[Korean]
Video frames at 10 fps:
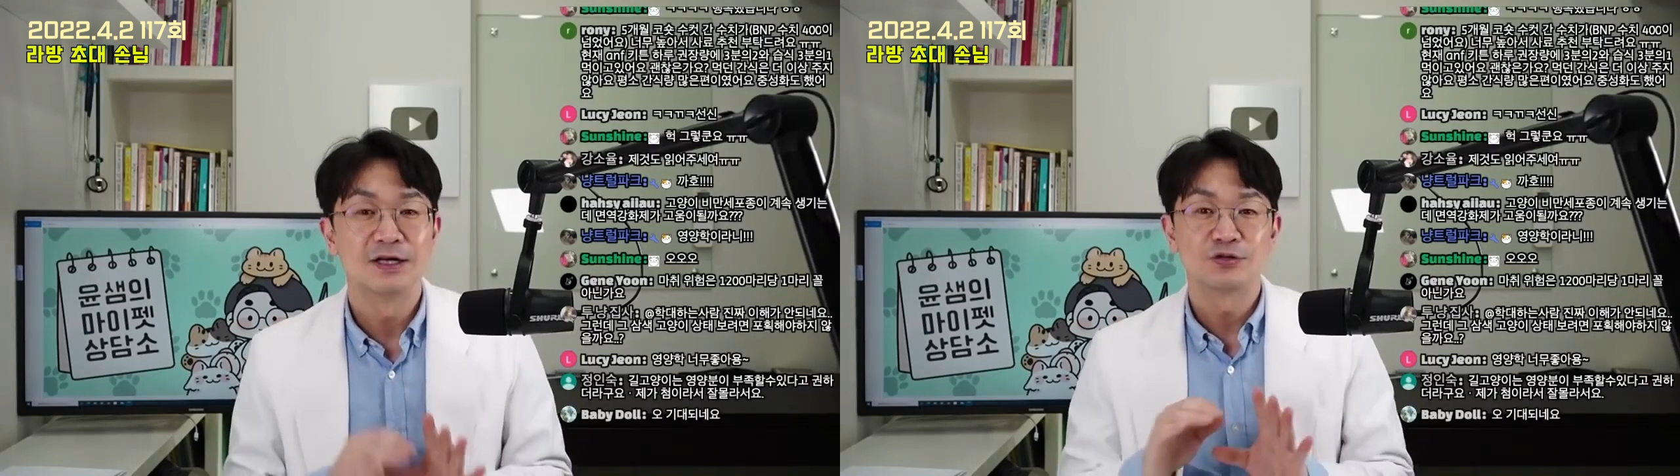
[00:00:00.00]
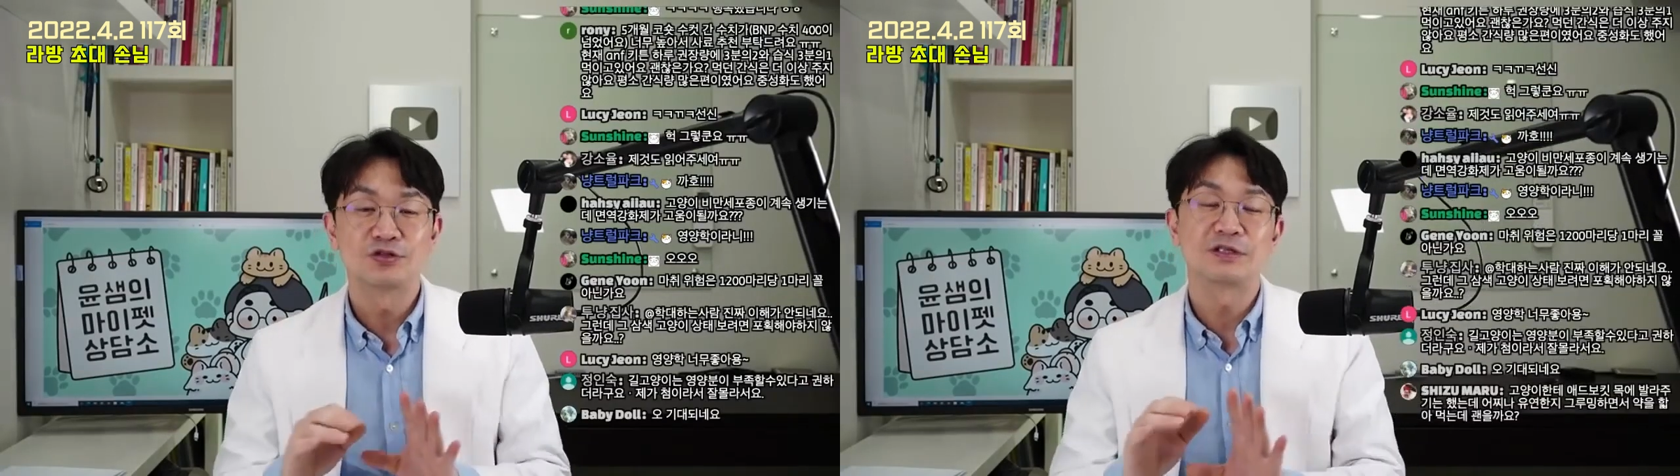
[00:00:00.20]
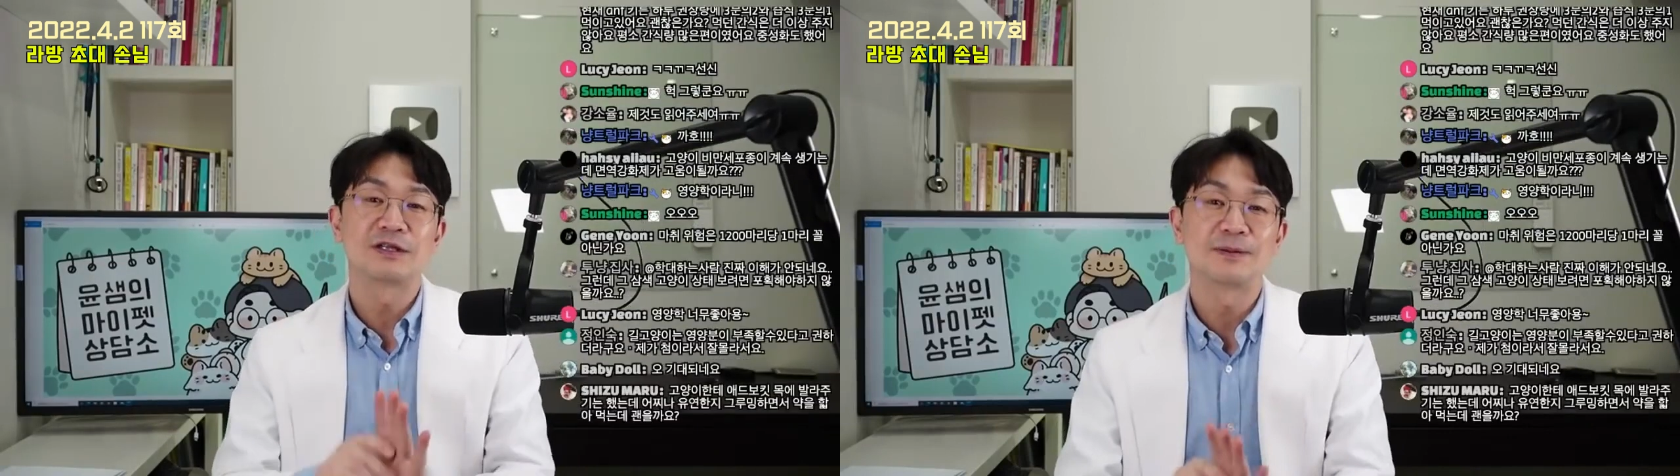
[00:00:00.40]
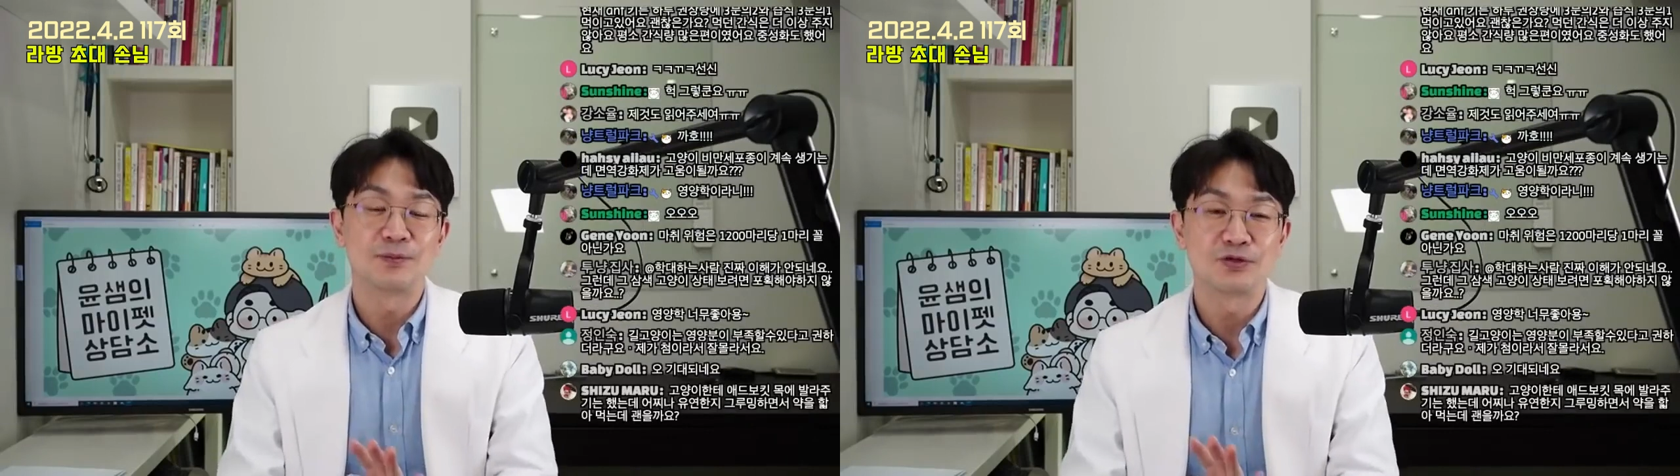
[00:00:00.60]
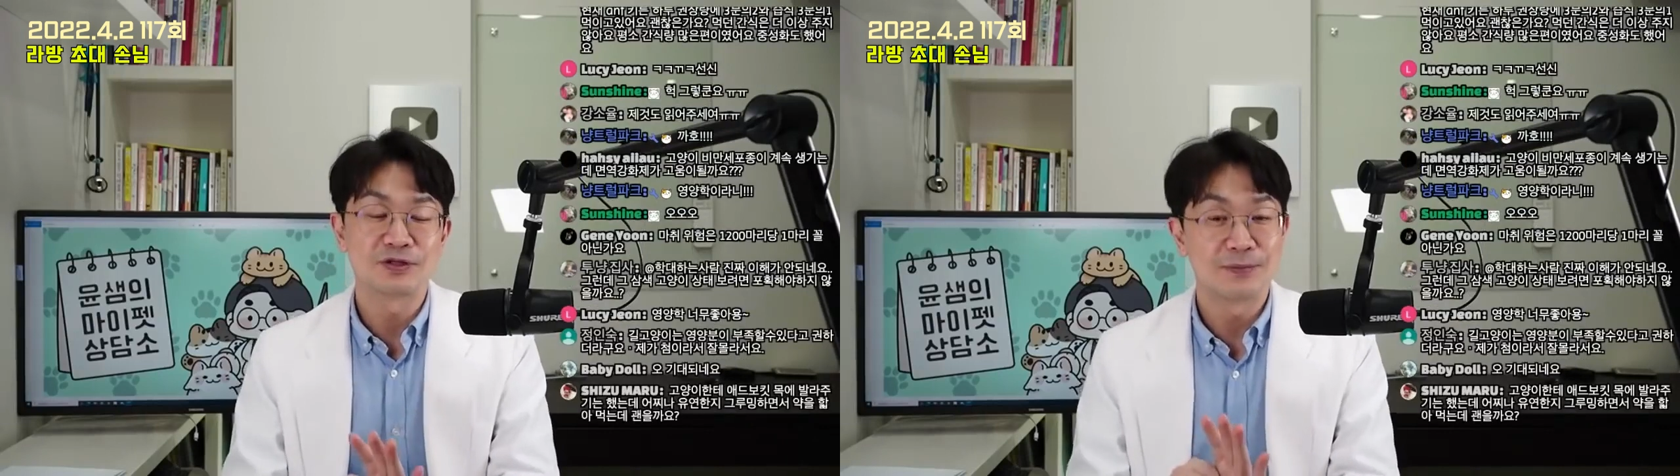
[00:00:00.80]
수희 선생님을
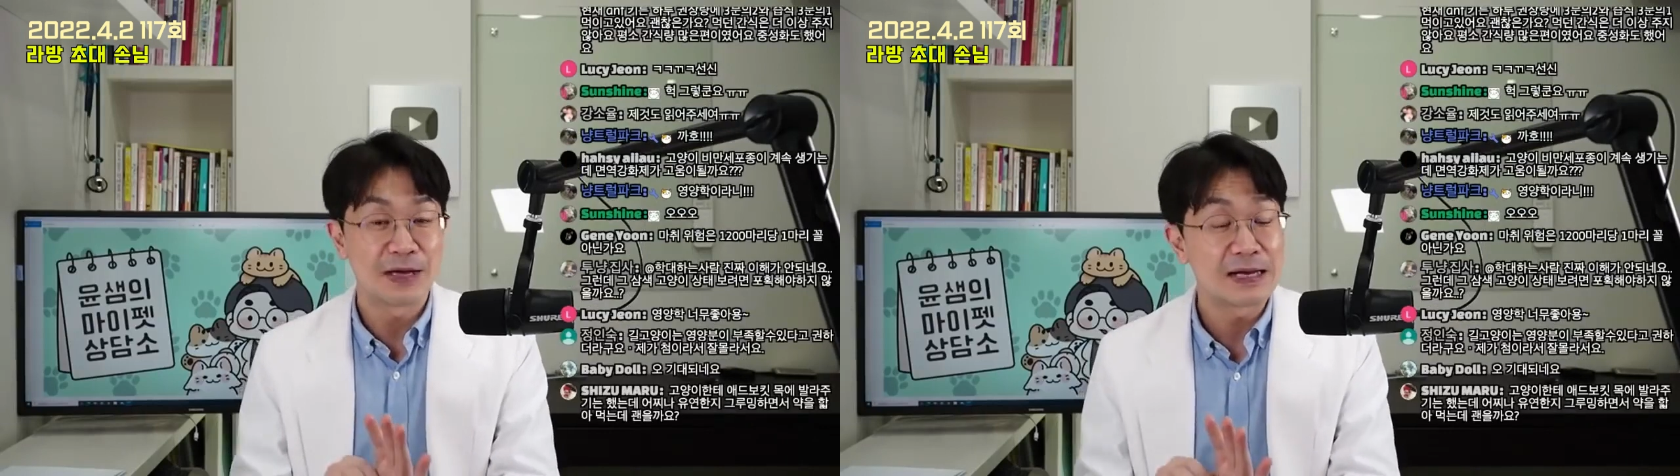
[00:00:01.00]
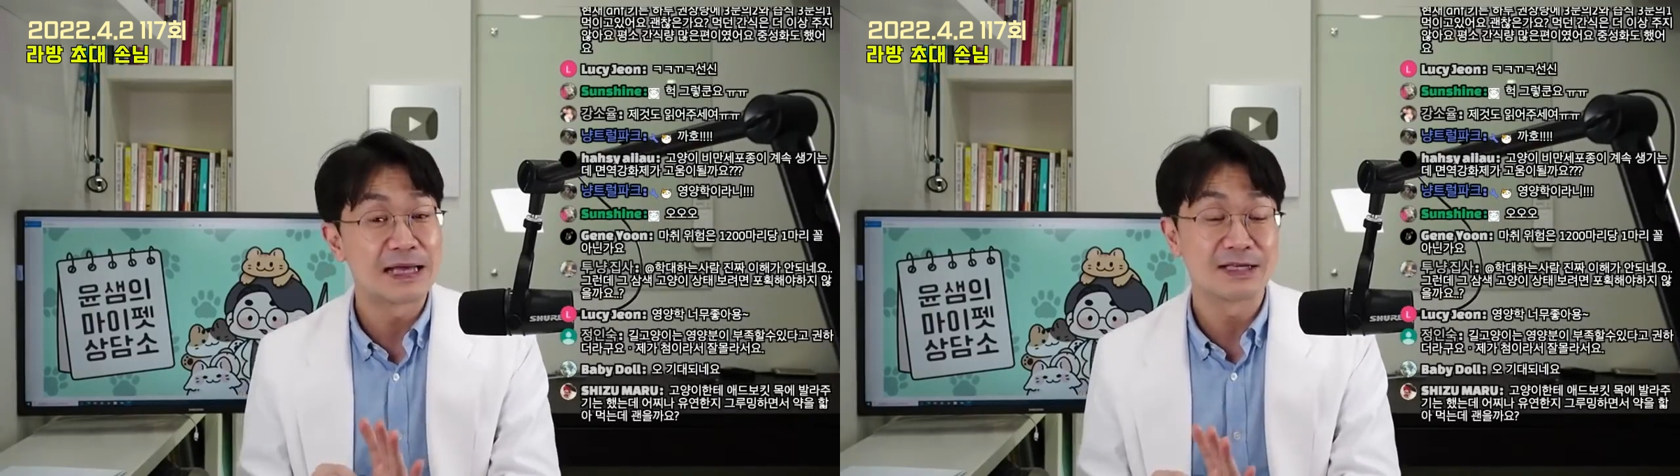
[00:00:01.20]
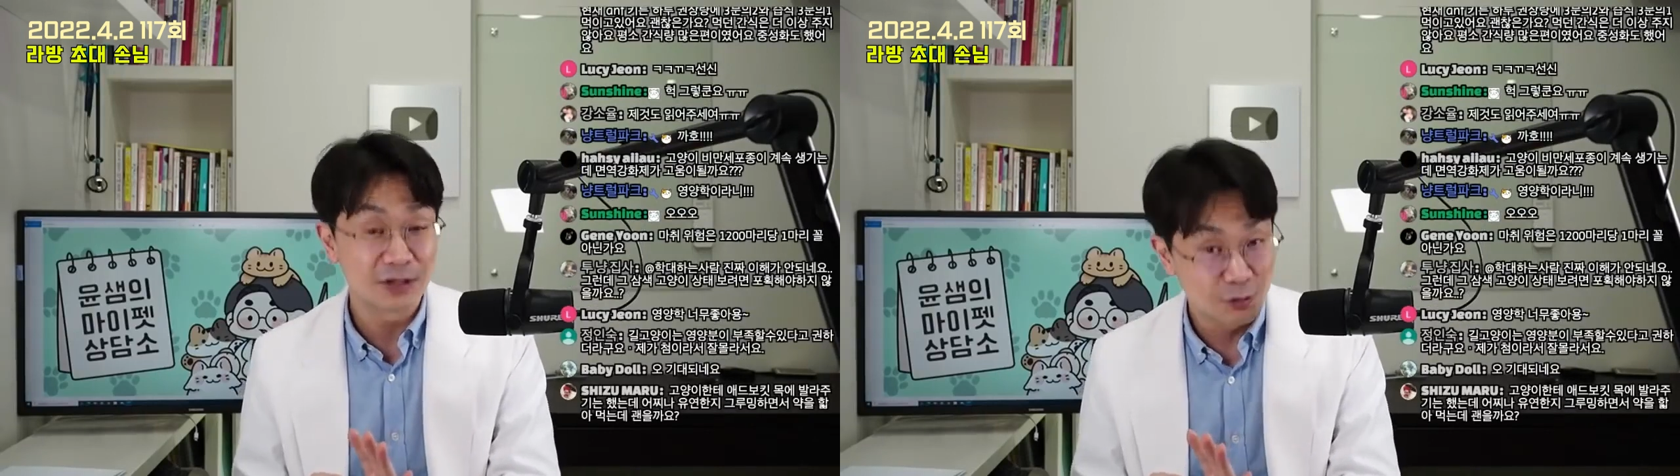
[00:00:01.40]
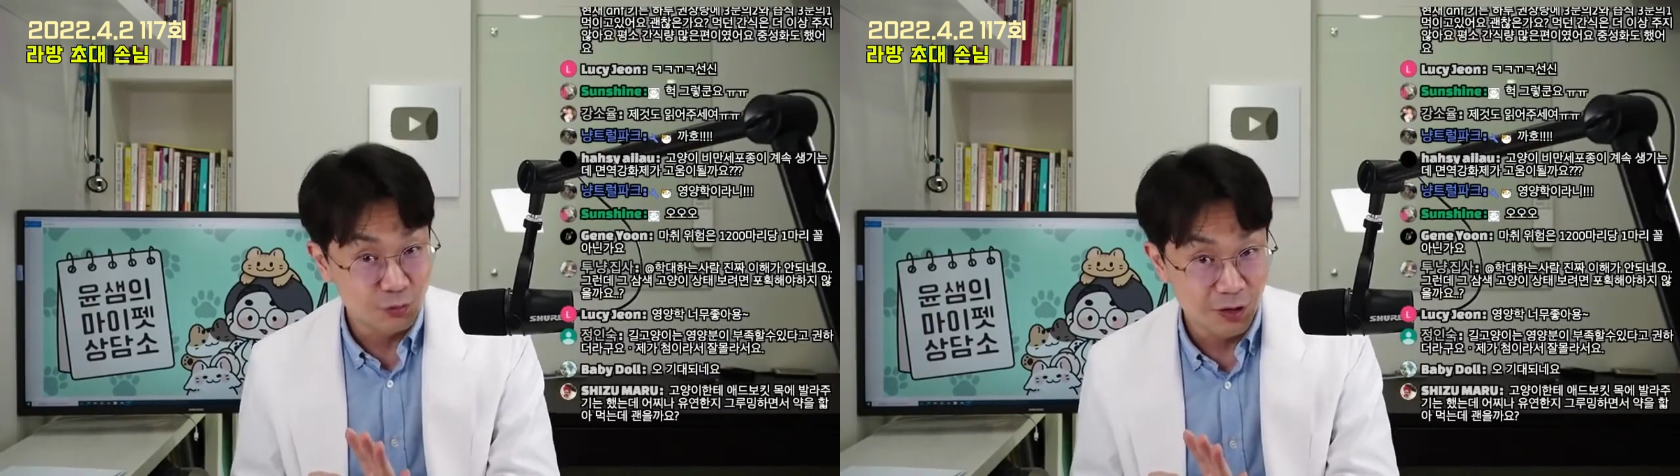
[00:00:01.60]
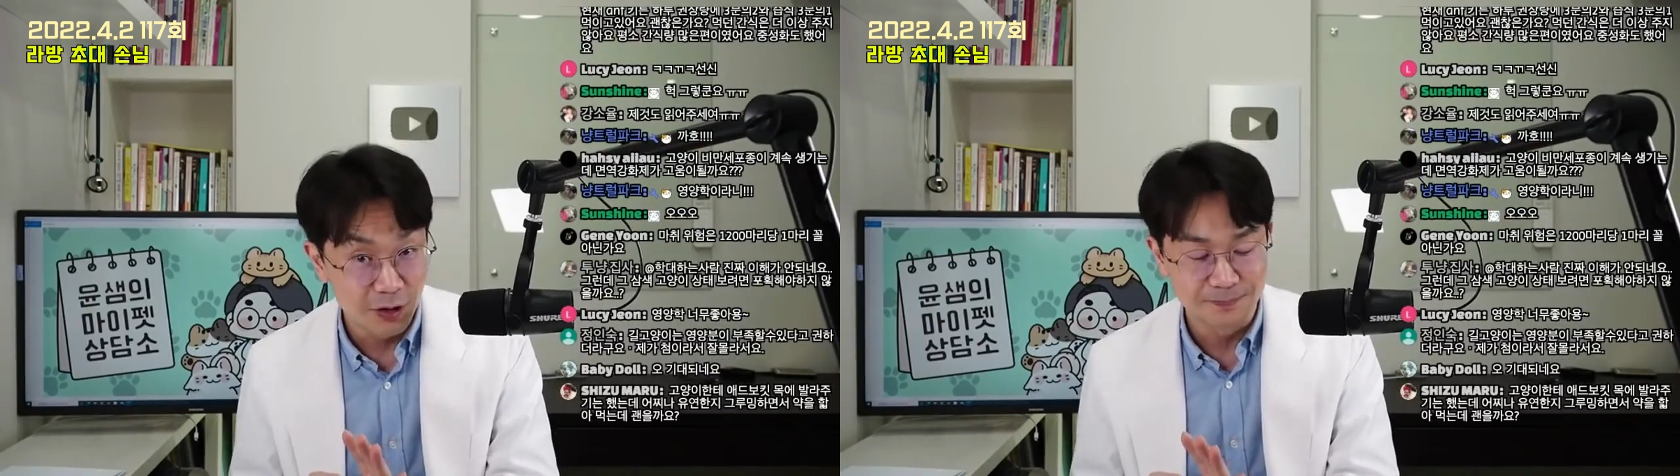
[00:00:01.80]
모시고 한번 할
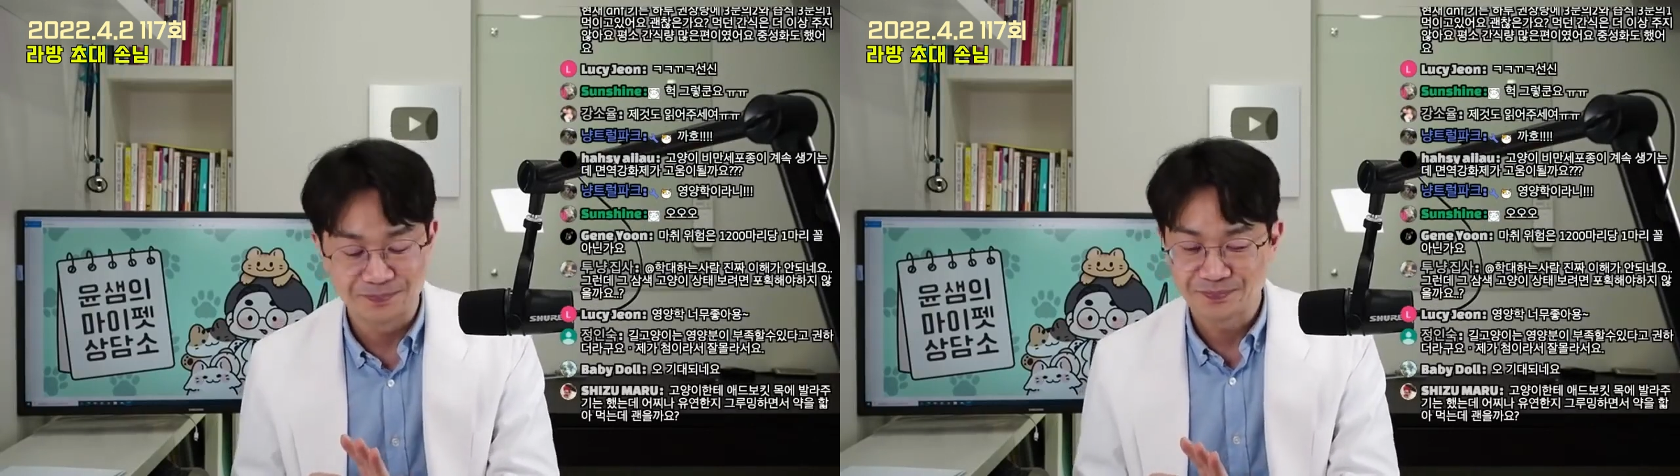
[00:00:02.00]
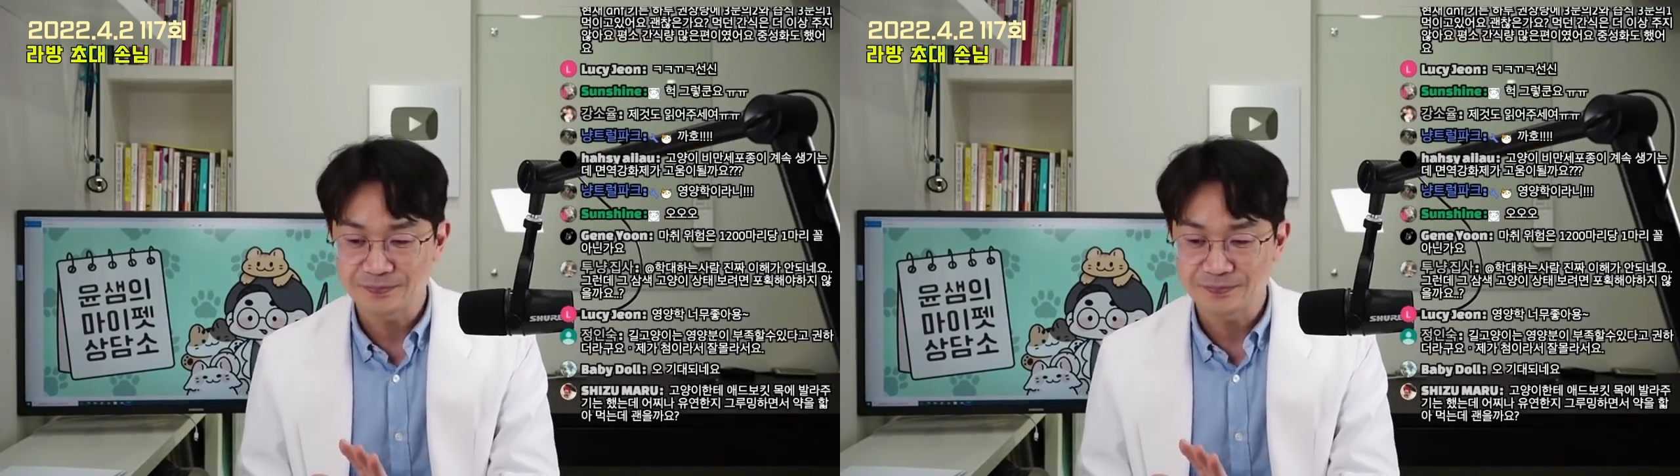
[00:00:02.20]
예정이고요.